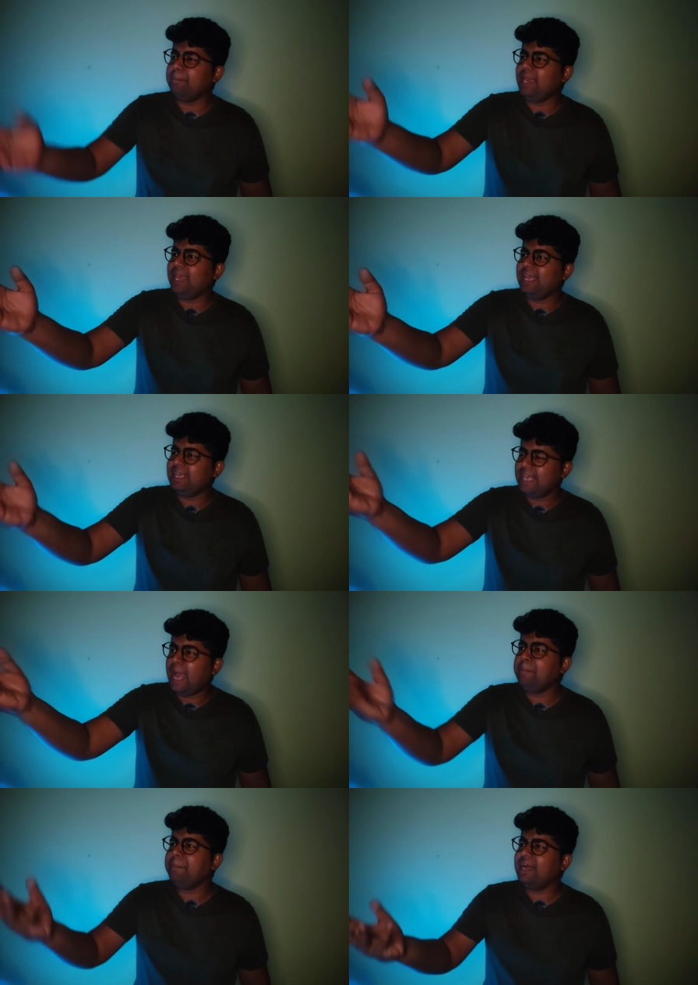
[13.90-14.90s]
தம்பி
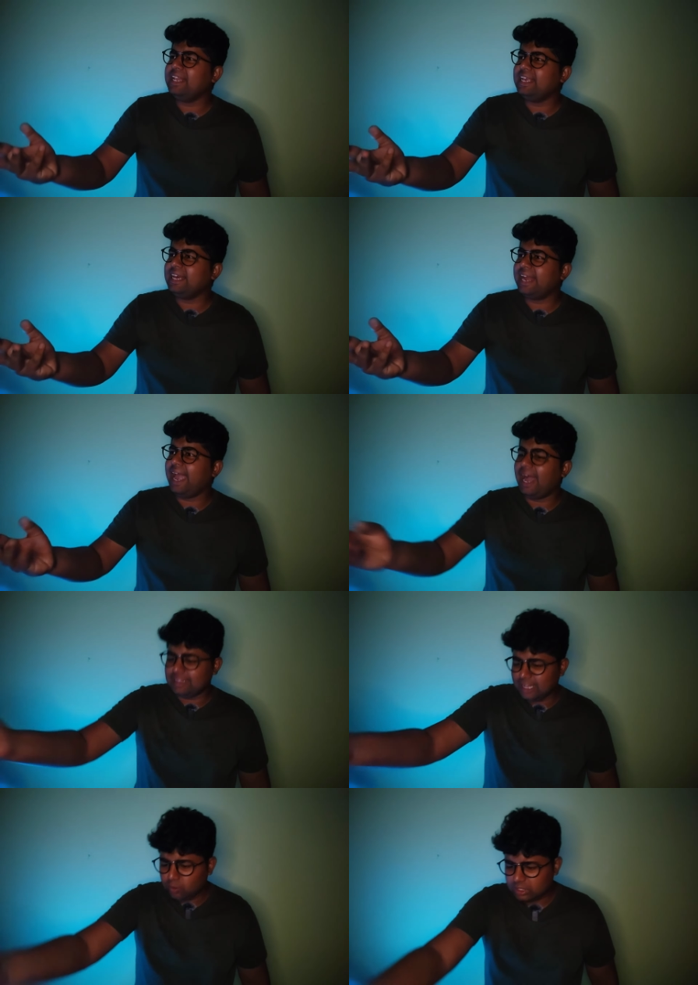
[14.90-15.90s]
ஏன்பா நிக்கிற
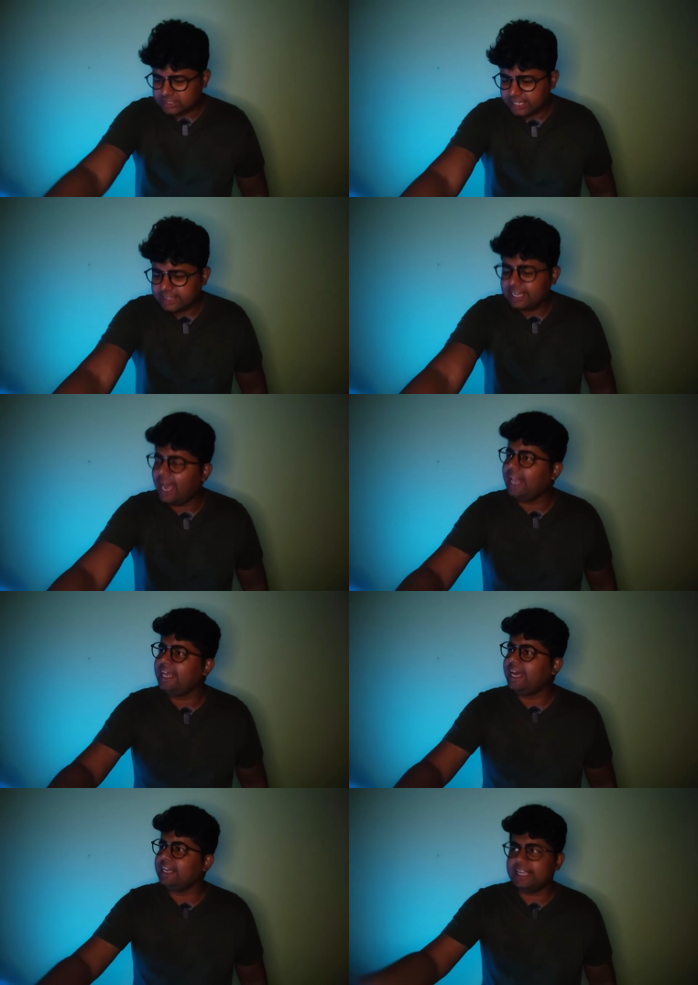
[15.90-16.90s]
அதான் ஒரு சீட்டு
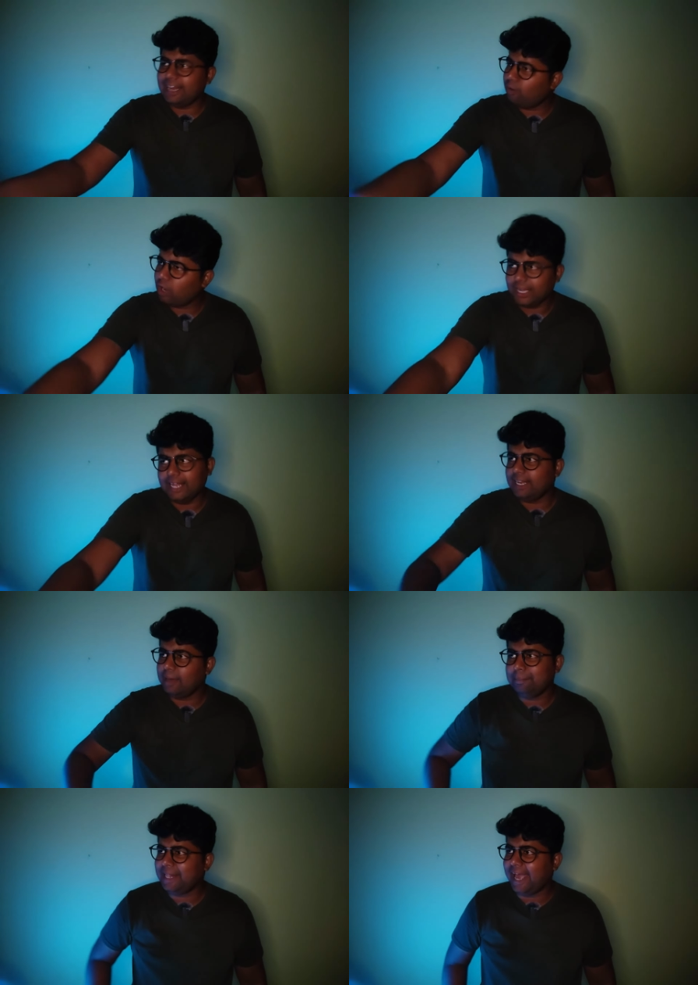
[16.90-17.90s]
காலியா இருக்குல்ல
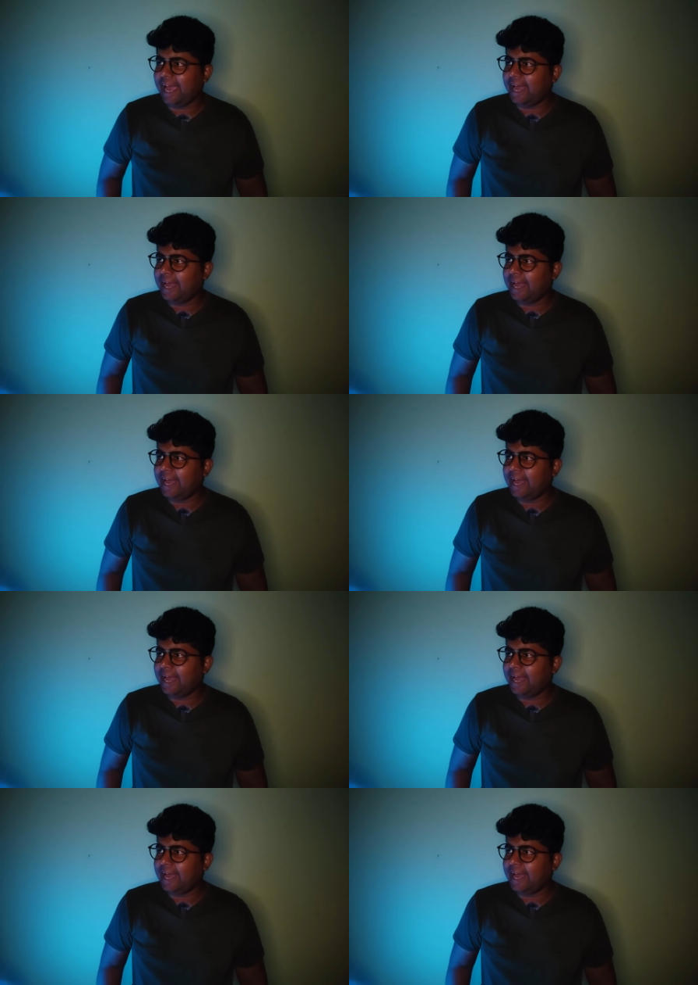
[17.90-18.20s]
உட்காரலாம்ல